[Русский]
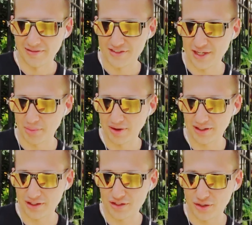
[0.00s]
Все
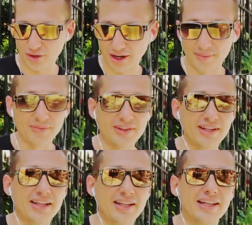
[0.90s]
привет из Нью-Йорка.
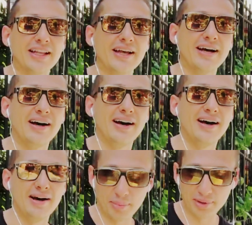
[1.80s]

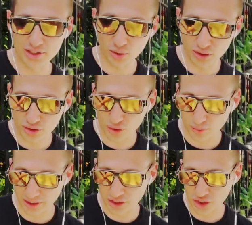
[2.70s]
А потихонечку
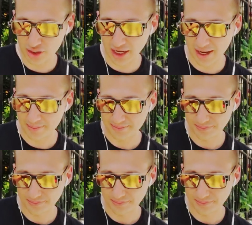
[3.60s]
мы начинаем.